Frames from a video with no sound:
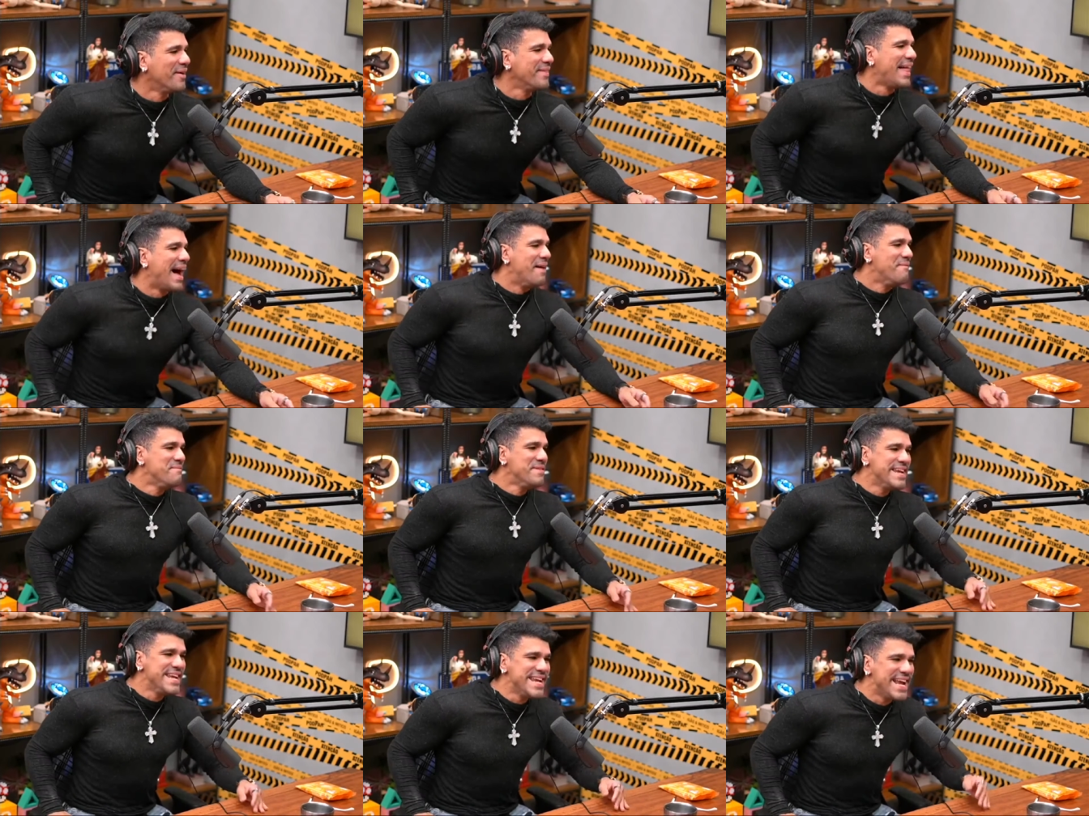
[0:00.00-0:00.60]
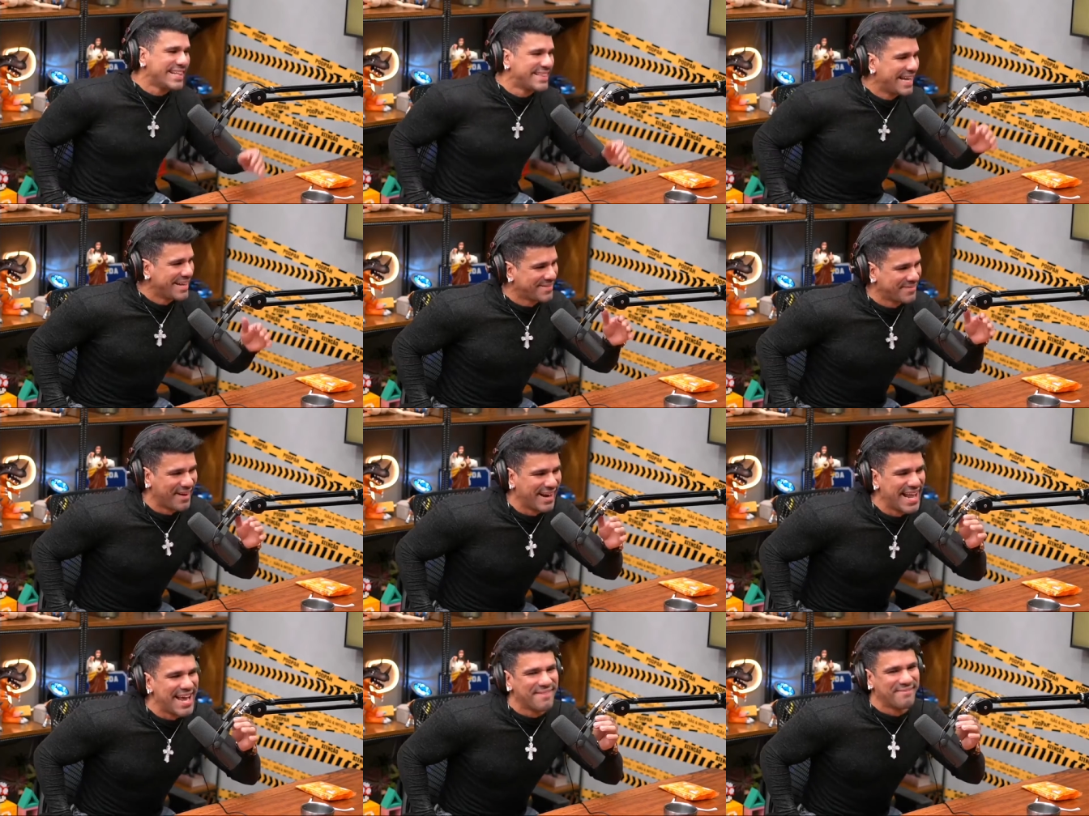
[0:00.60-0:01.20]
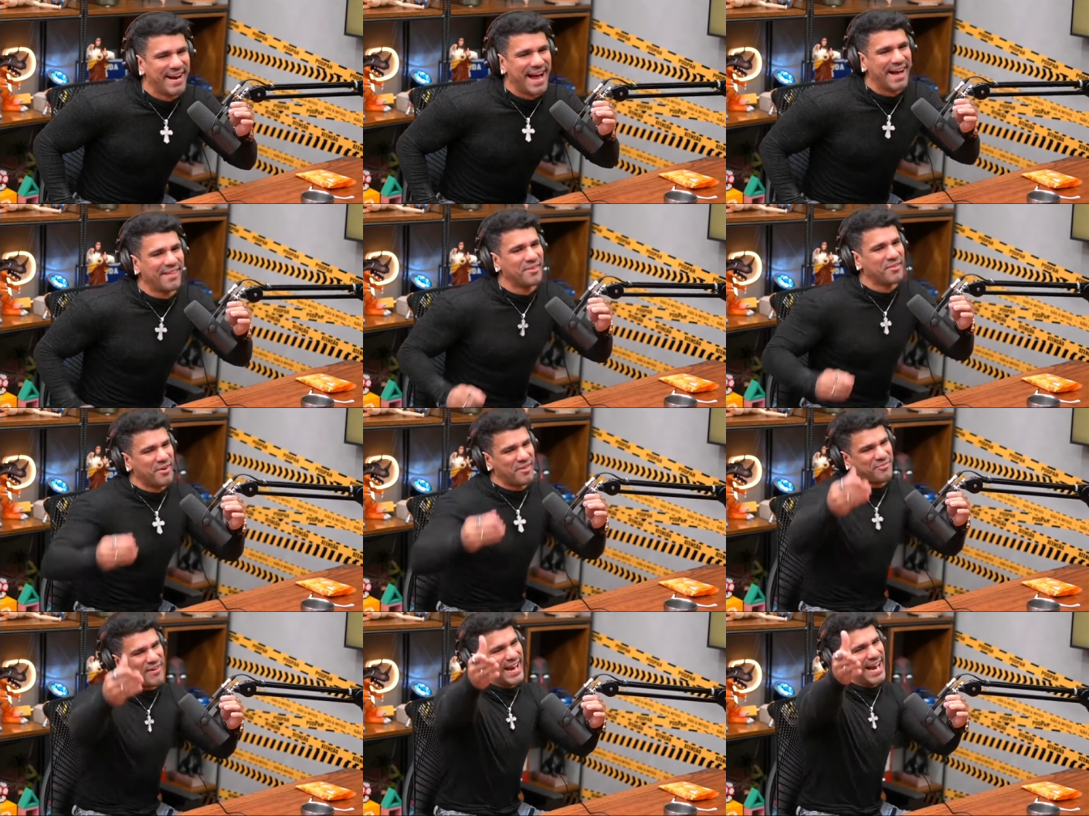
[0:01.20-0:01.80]
aluna minha, deixa eu lembrar,
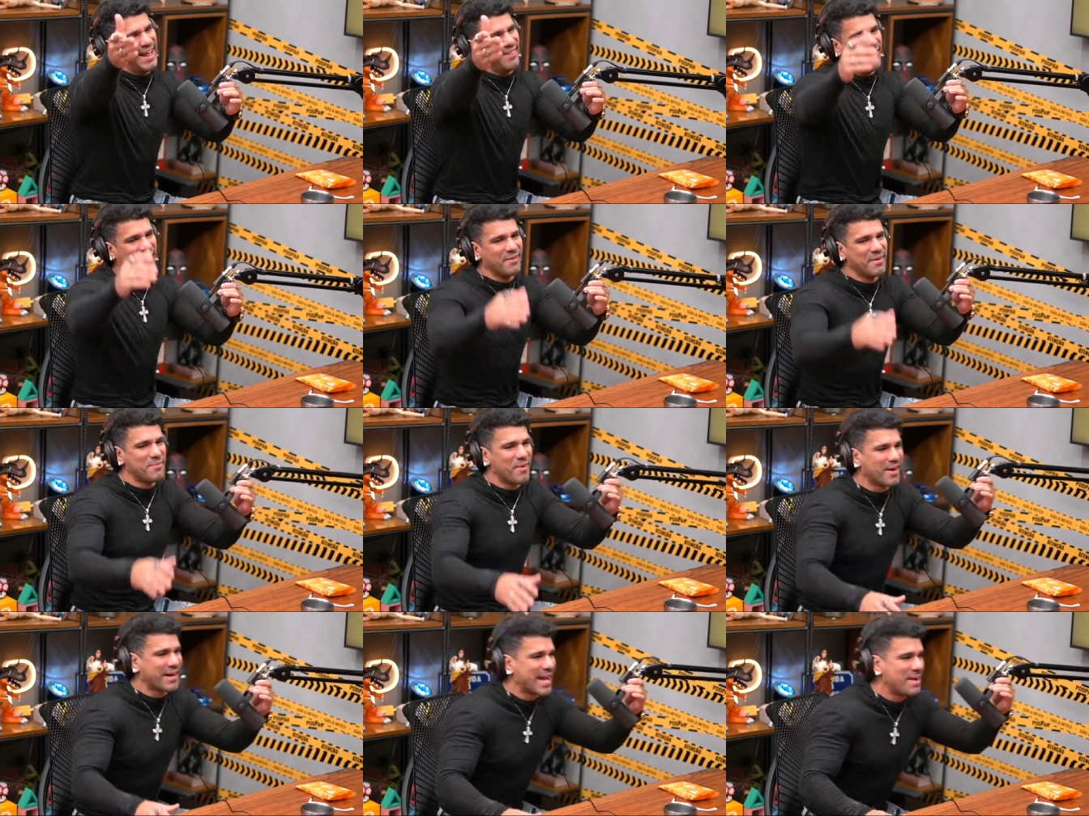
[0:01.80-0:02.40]
não vou falar nome